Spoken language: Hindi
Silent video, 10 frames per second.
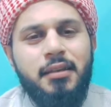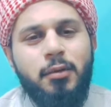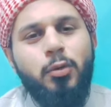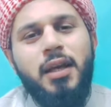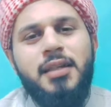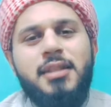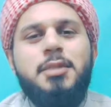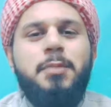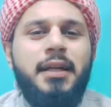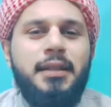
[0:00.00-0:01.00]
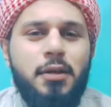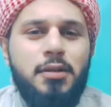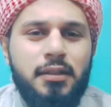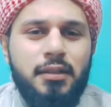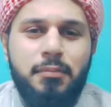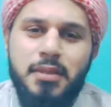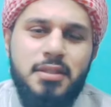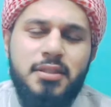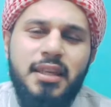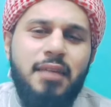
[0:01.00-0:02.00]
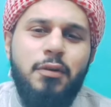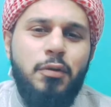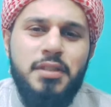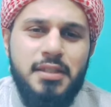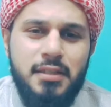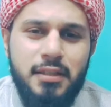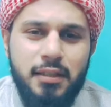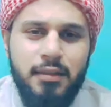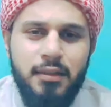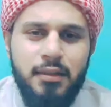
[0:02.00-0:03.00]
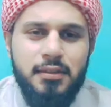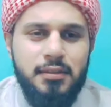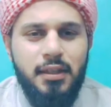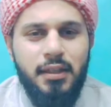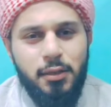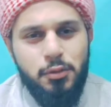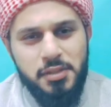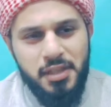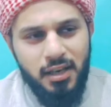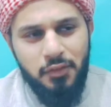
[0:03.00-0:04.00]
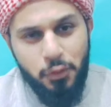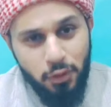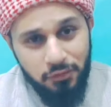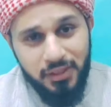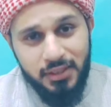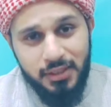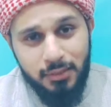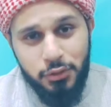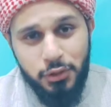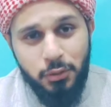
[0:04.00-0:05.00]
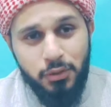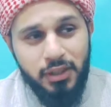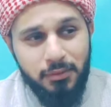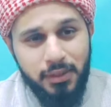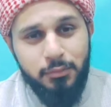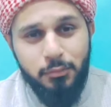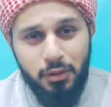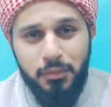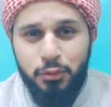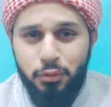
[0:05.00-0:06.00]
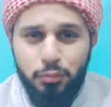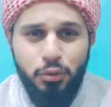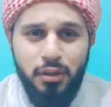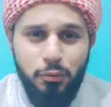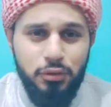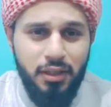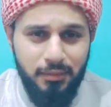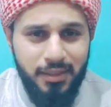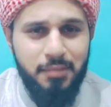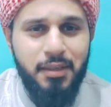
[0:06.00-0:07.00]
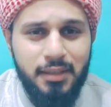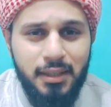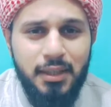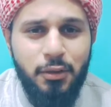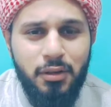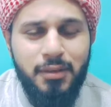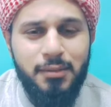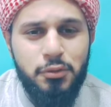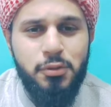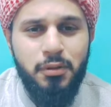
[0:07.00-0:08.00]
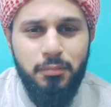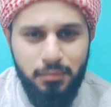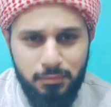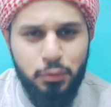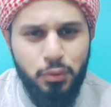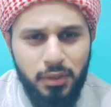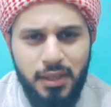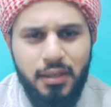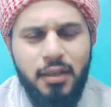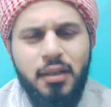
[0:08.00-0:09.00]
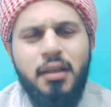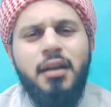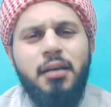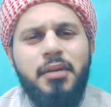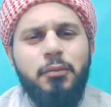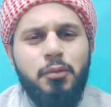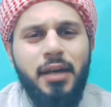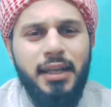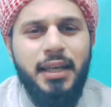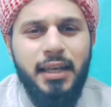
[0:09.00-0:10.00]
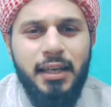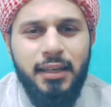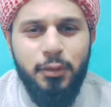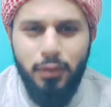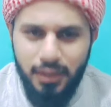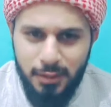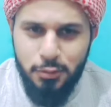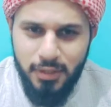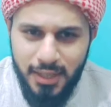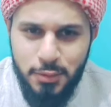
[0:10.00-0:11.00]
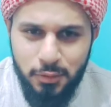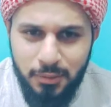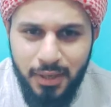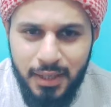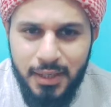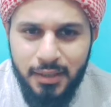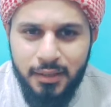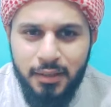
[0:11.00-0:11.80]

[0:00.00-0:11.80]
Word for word: कि कुरान हदीस पे इकट्ठे हो सकते हैं बस इसके अलावा कोई चीज़ नहीं है अल्लाह के रसूल से काफ़ी उन्होंने ऑफर दिया मुशरकों ने कि भाई मोहम्मद तुम थोड़े बहुत दिन हमारी बात कर लिया करो हमारे बुजुर्ग बुतों की कभी हम तुम्हारे ही कर लेंगे तो अल्लाह के रसूल ने क्या सौदा मान लिया